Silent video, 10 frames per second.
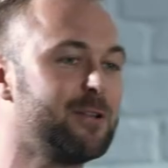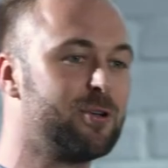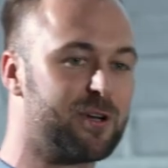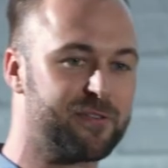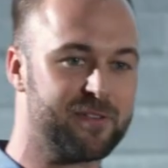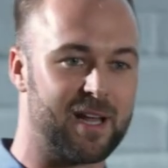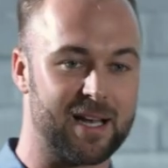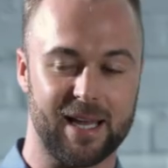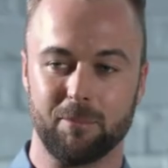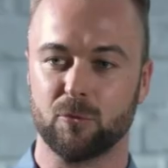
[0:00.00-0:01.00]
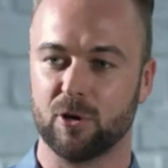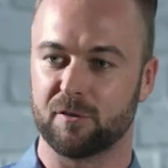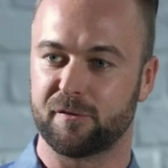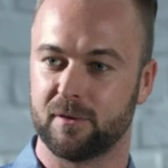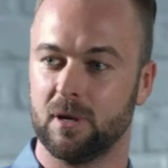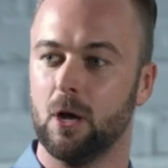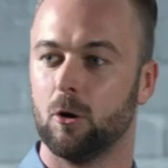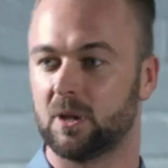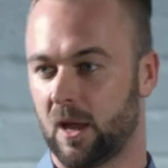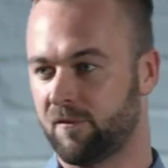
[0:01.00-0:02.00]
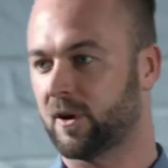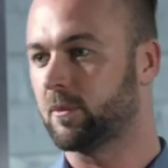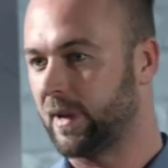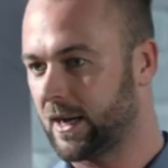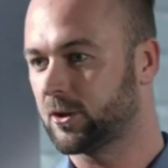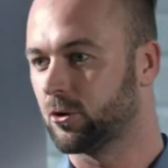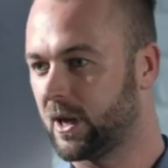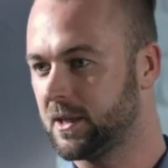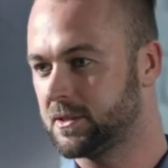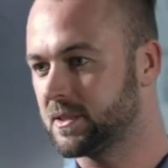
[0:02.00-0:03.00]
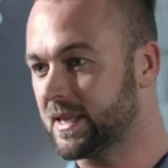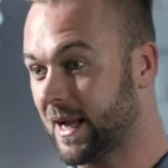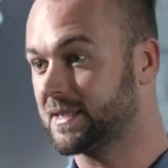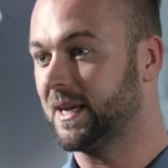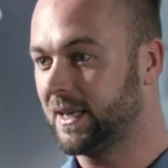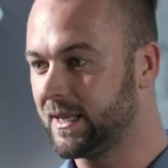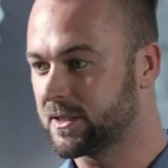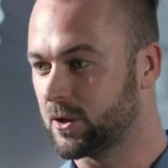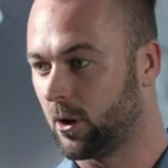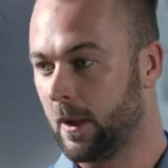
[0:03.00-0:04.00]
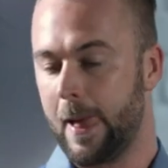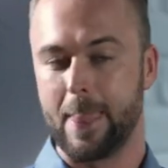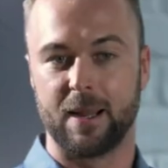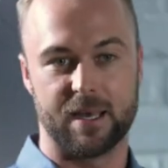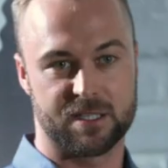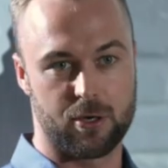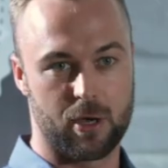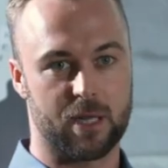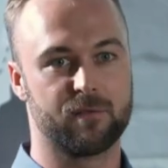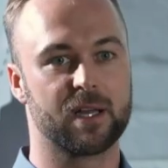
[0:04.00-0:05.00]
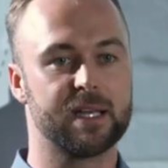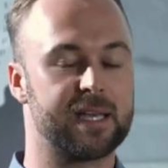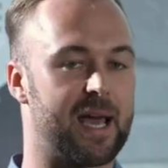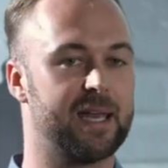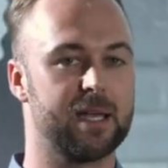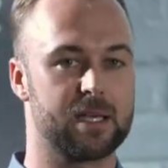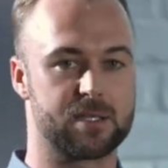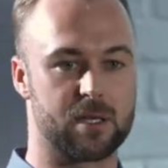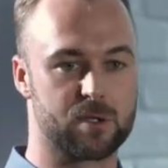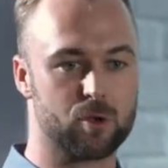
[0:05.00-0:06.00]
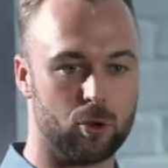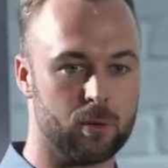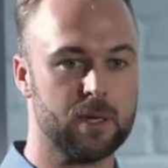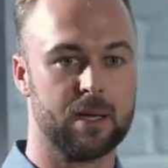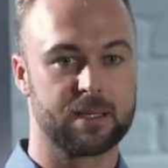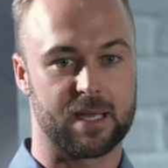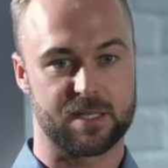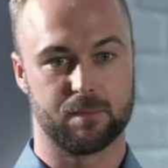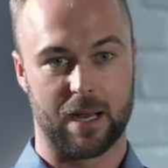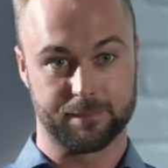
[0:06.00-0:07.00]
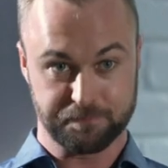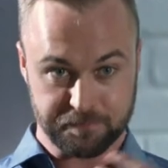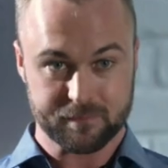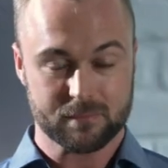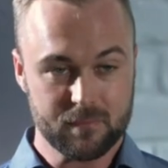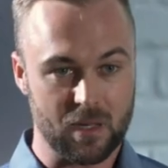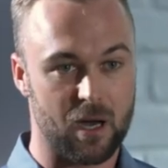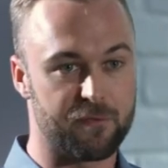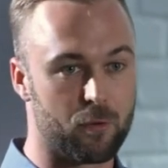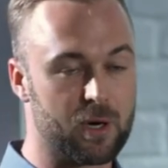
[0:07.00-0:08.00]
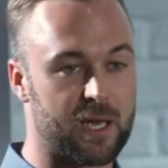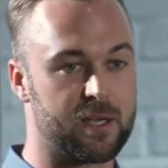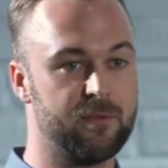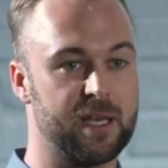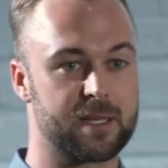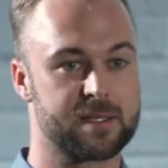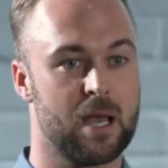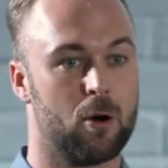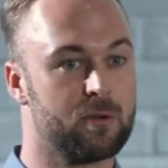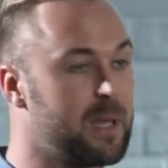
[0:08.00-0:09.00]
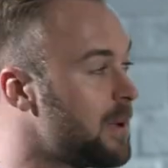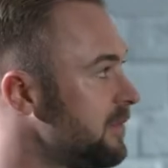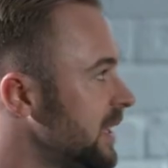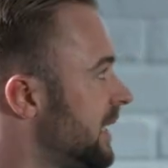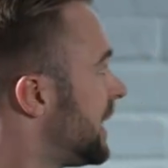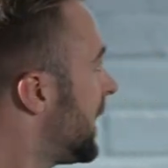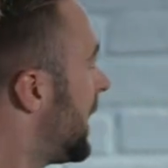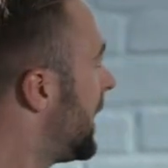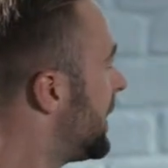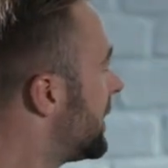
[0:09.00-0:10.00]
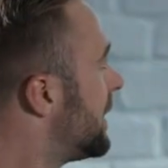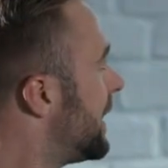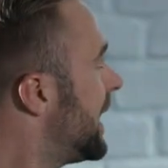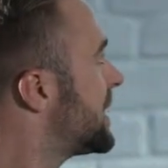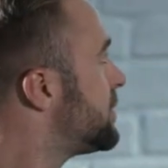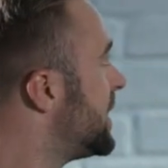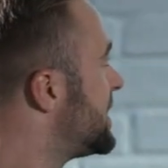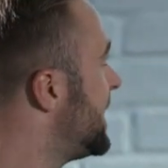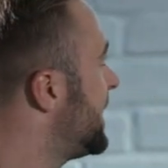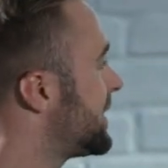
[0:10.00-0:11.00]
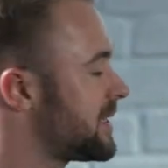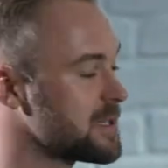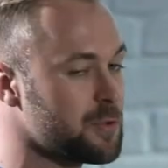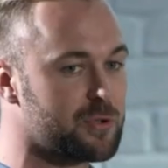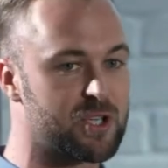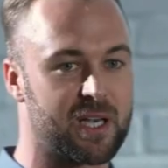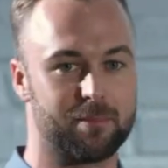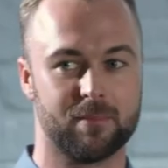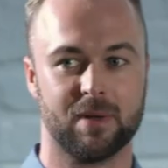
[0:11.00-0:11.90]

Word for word: dürfen, erleben dürfen und einfach gemerkt, okay, es ist tatsächlich so, es gehört wirklich einiges dazu, dass man erfolgreich wird. Und ich habe wirklich äh, explizit dazu geschrieben,